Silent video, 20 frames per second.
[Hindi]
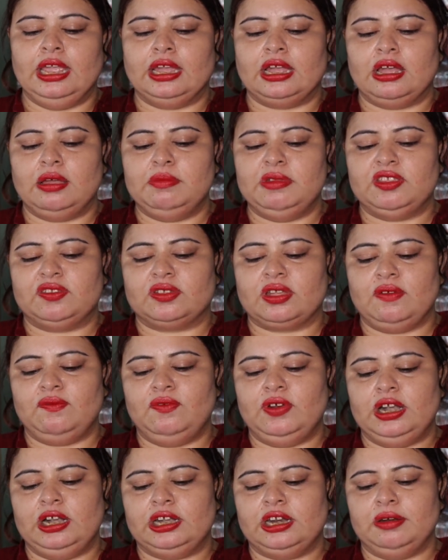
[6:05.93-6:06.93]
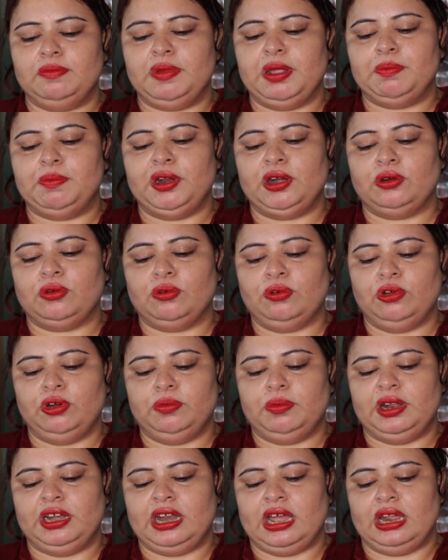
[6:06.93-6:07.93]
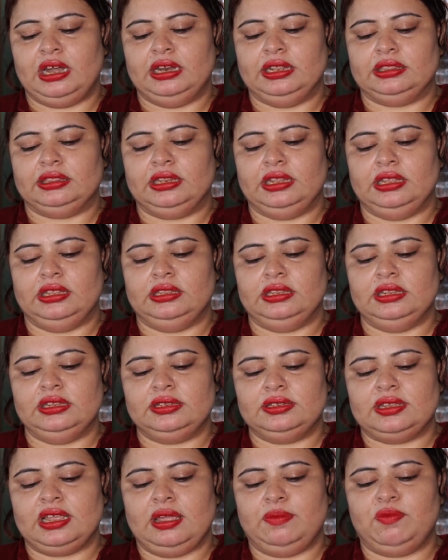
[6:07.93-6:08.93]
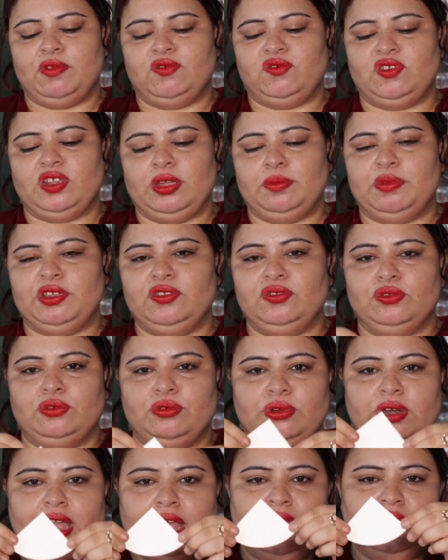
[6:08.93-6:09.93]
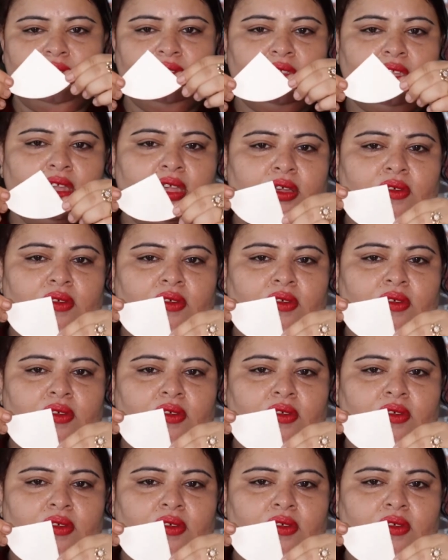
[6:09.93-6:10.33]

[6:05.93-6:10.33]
एक हम इसका फ़िल्टर पेपर कौन बना लेते हैं दिस टाइप ऑफ शेप इज़ नोन एज